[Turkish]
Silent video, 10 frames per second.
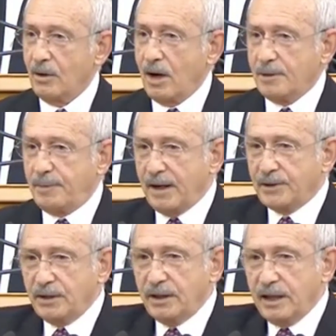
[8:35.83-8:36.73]
AK
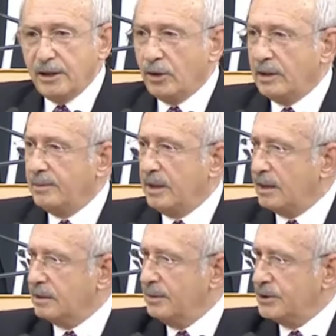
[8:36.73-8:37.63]
Parti'nin en önemli
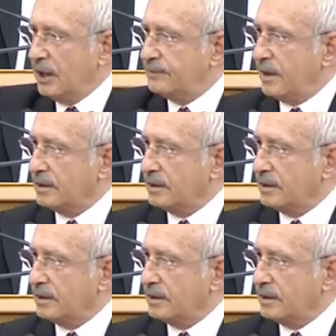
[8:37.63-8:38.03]
adamı Jet